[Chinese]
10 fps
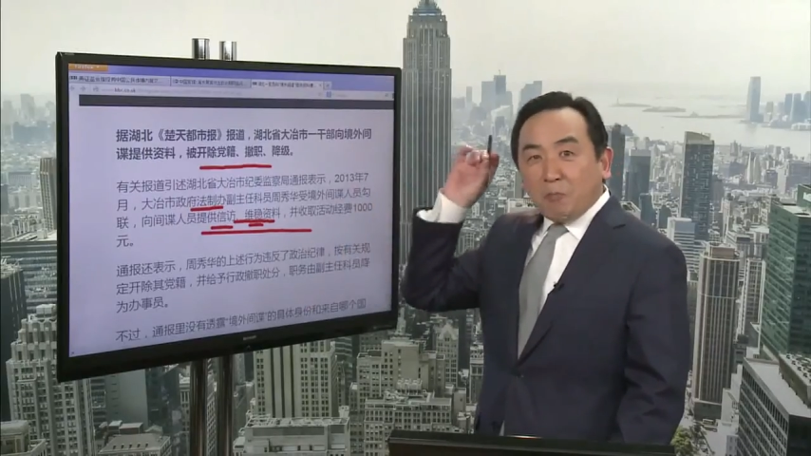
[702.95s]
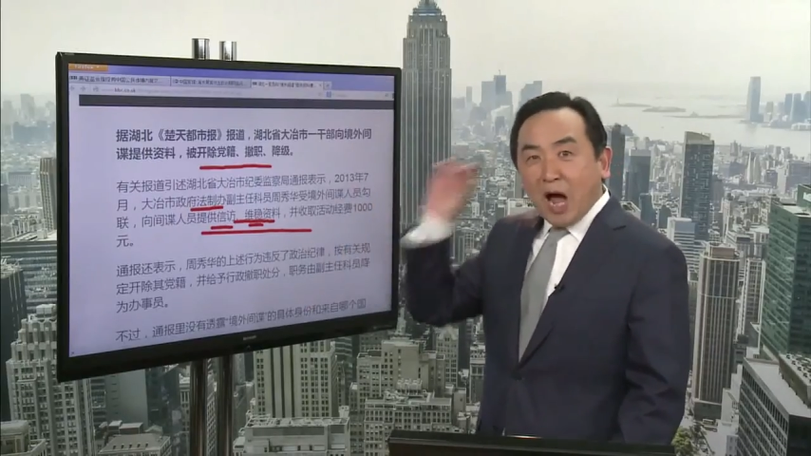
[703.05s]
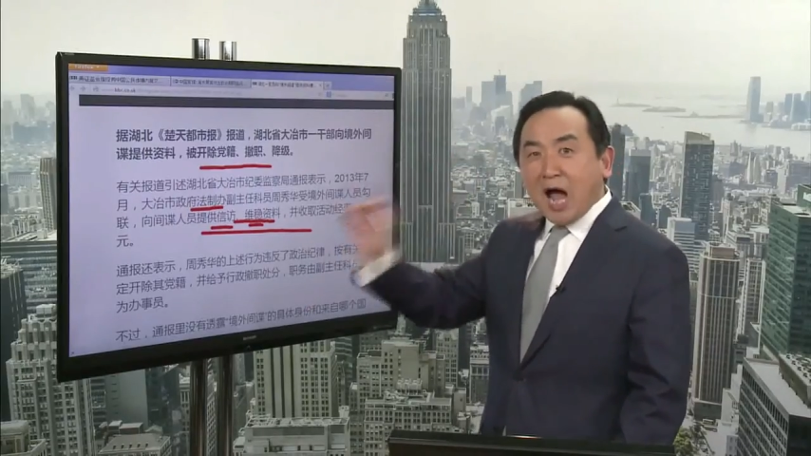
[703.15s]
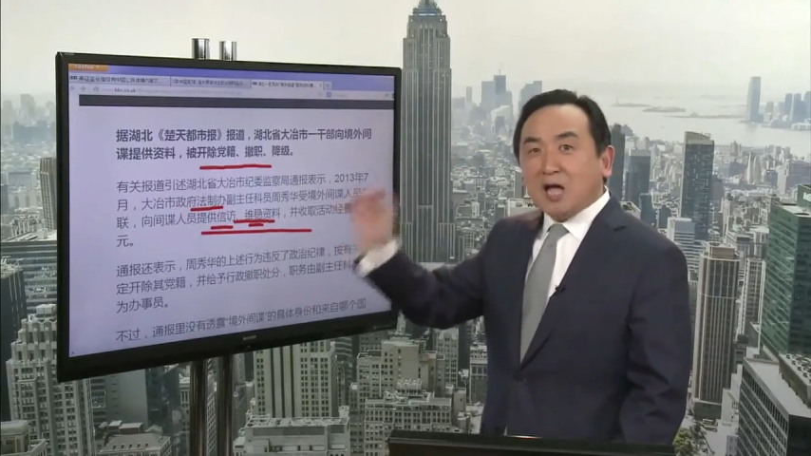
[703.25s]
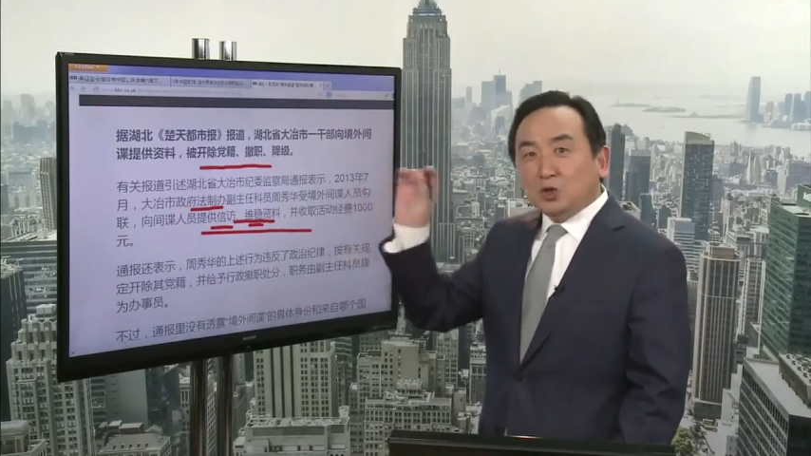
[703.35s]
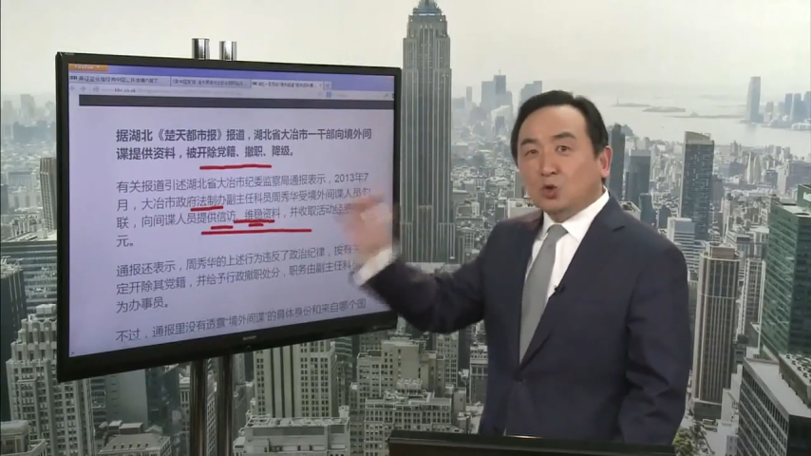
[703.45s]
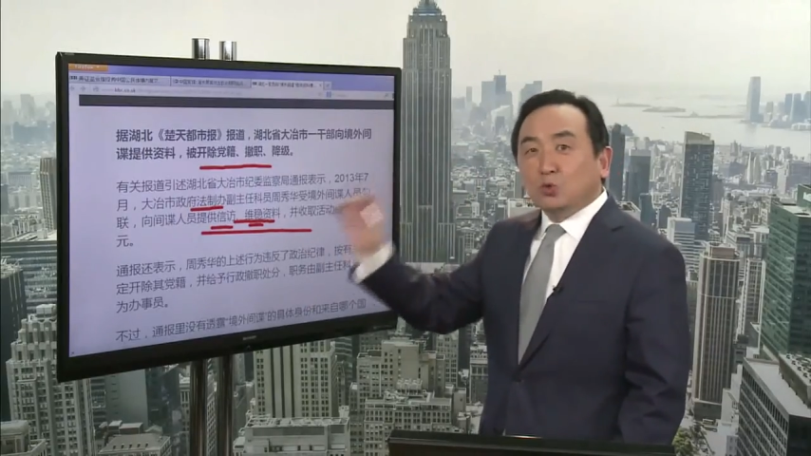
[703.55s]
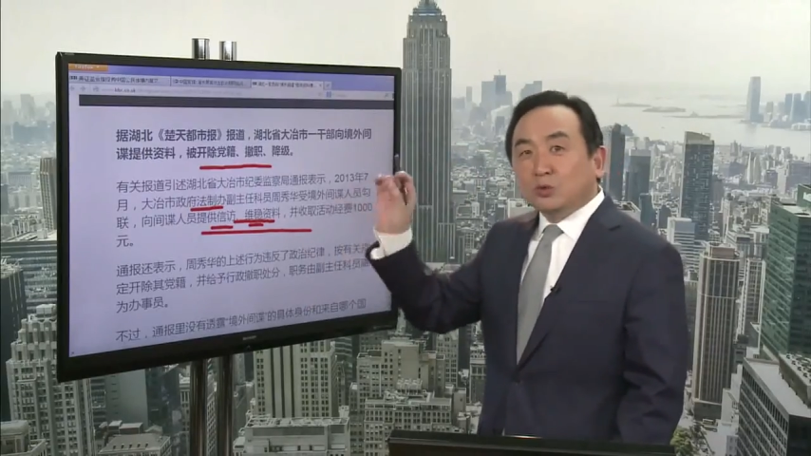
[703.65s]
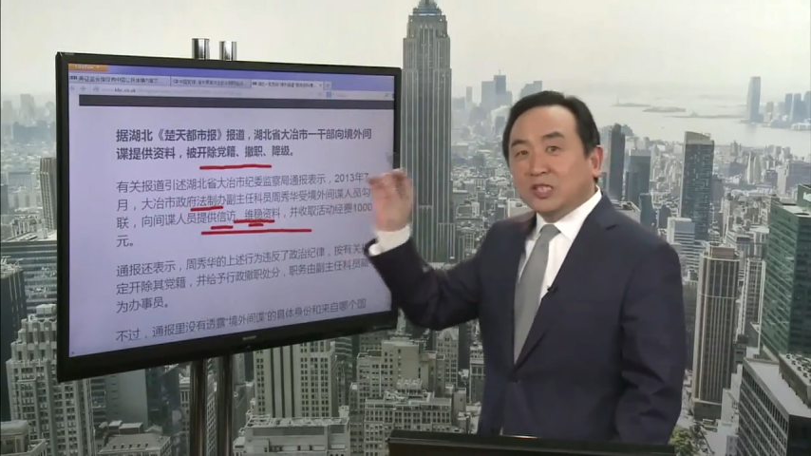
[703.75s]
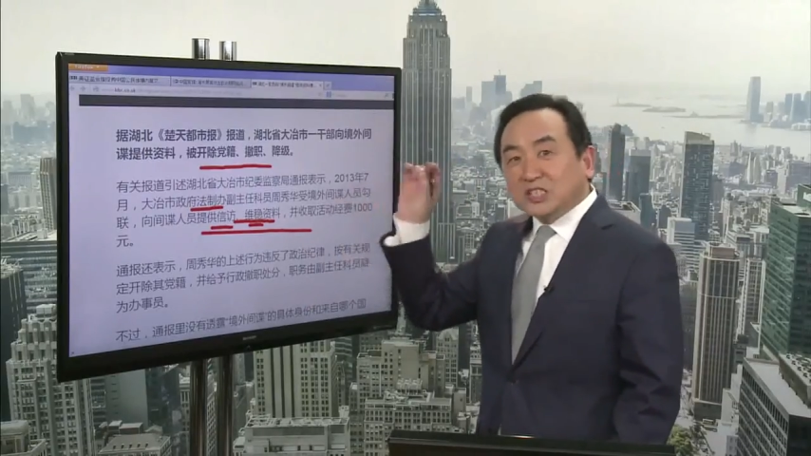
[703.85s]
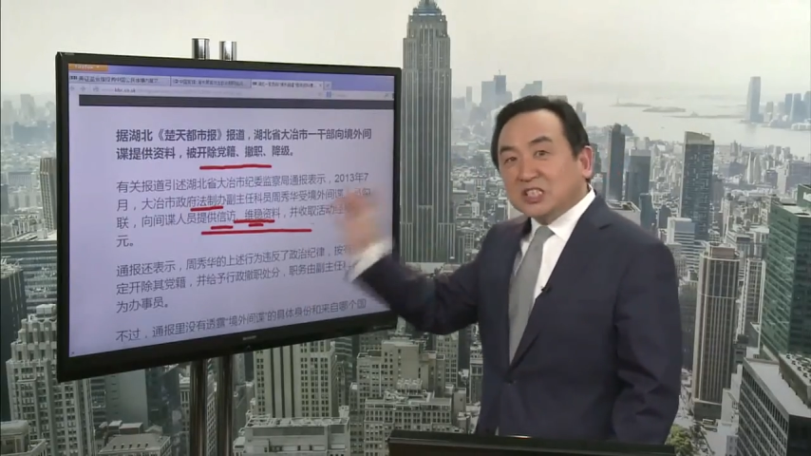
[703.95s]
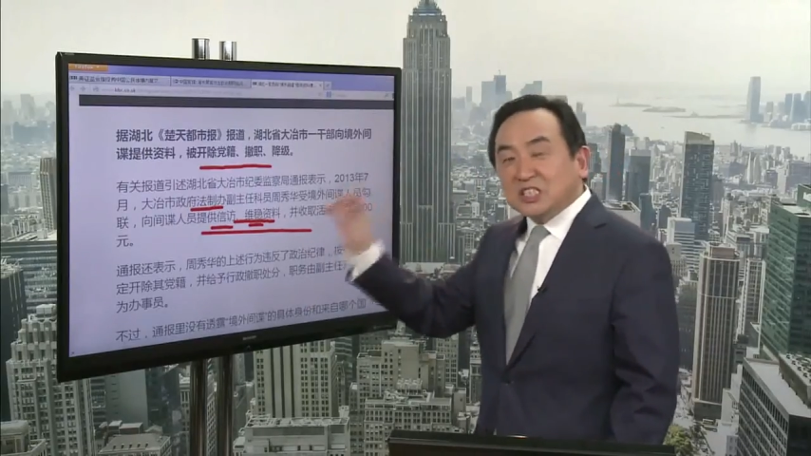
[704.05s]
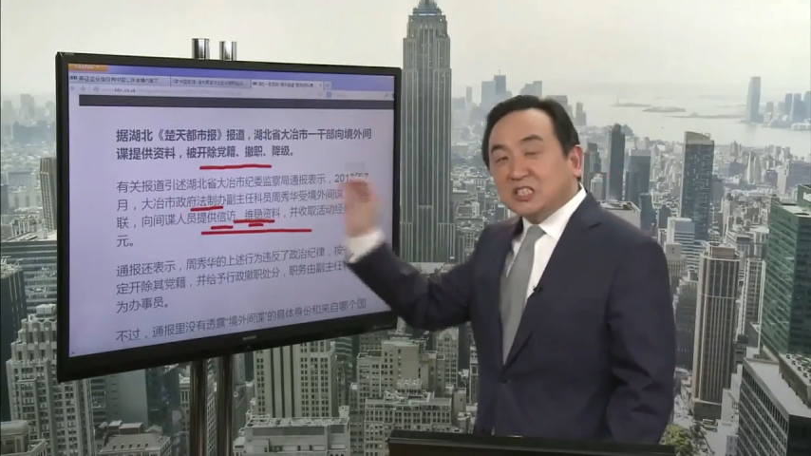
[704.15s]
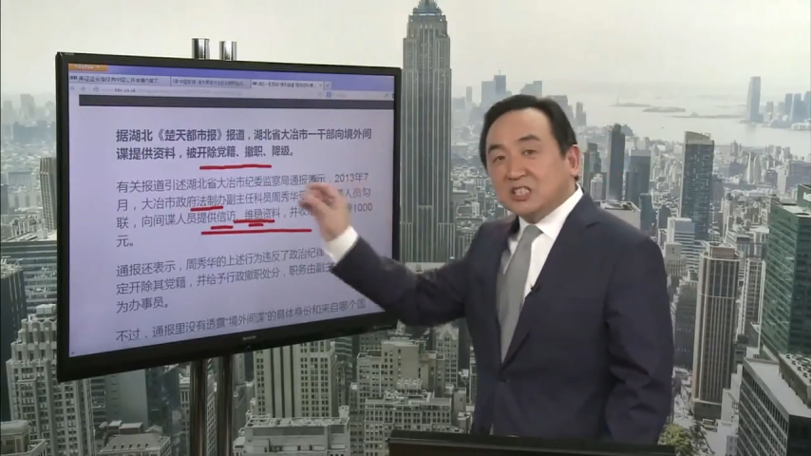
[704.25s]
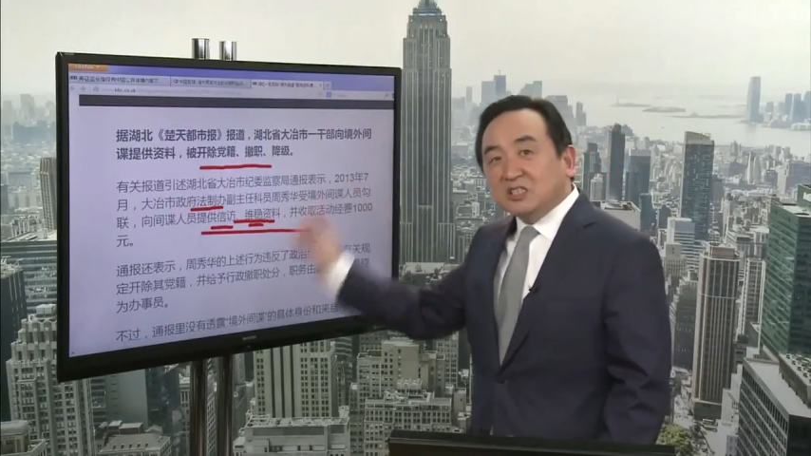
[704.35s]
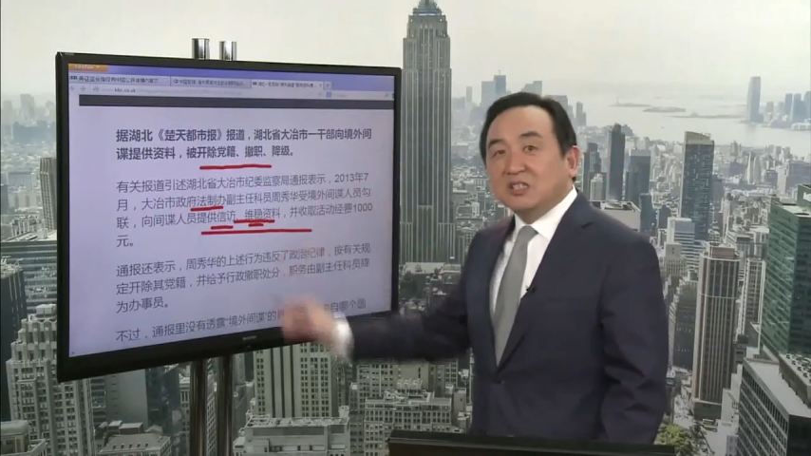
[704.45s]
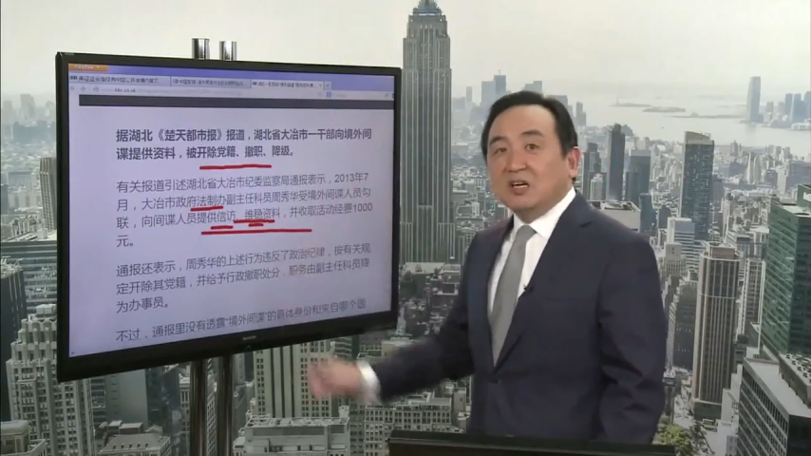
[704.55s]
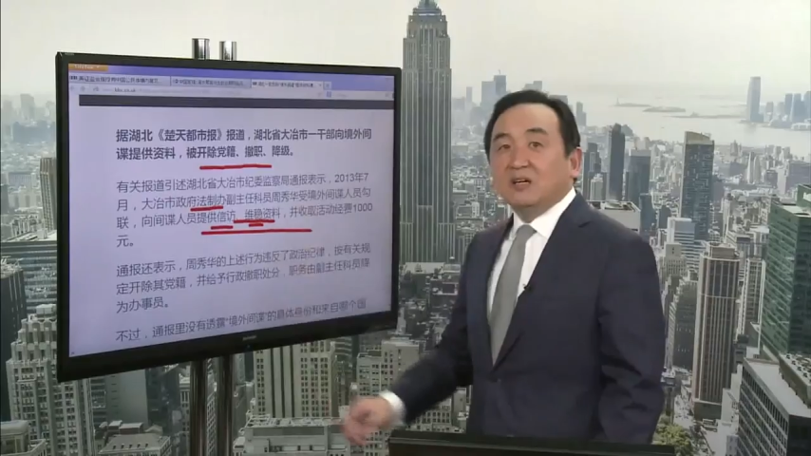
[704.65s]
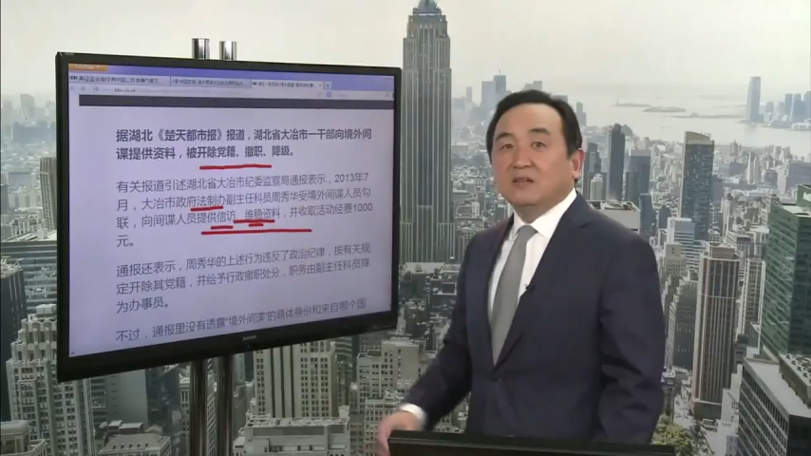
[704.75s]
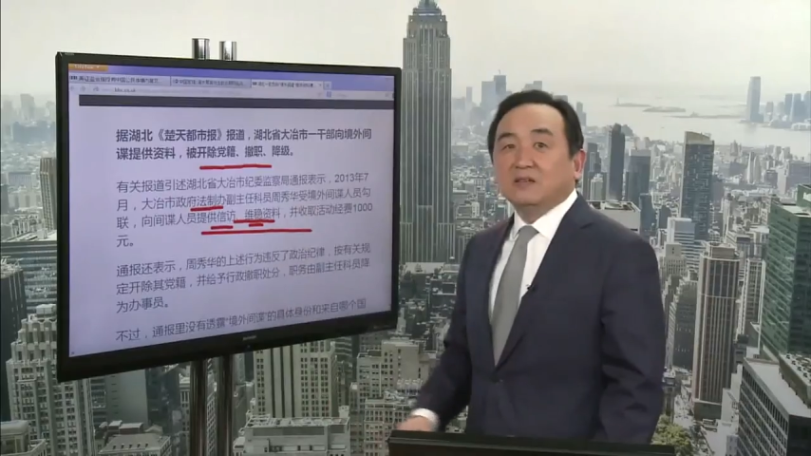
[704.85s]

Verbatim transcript: 叛徒的政策，